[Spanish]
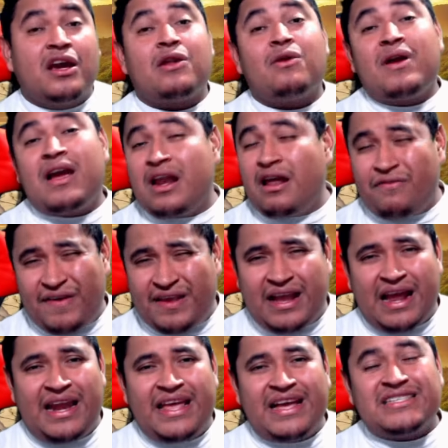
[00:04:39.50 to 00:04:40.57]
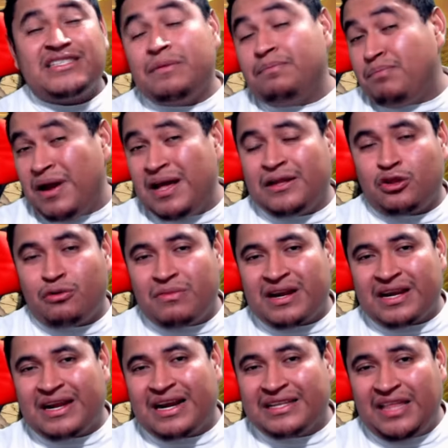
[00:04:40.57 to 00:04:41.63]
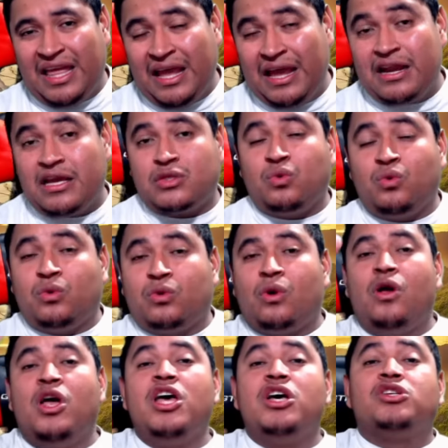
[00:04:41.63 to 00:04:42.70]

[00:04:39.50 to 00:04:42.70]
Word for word: creo que la fiscalía sí puede tomar carta en el asunto.